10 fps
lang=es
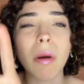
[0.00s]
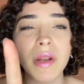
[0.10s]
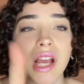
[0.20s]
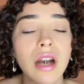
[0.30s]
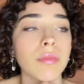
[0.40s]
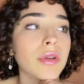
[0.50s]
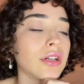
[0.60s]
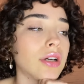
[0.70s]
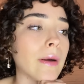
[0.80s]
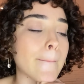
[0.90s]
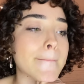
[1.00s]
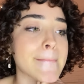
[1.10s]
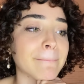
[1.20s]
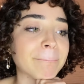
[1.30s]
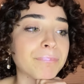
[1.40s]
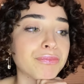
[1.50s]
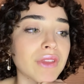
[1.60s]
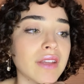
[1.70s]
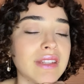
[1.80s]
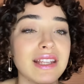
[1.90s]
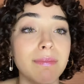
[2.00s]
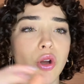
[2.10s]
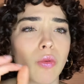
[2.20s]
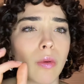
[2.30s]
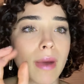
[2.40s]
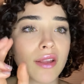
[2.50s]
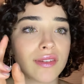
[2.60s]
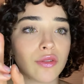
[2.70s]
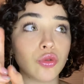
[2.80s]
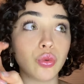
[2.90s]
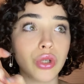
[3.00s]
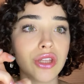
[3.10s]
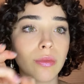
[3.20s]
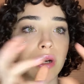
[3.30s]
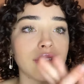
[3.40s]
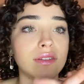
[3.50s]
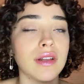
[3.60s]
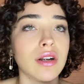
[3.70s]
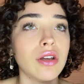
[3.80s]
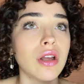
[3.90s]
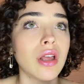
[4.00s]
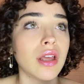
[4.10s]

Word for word: explicarlo, pero mm, te tenés el pelo como más durito, por así decirlo,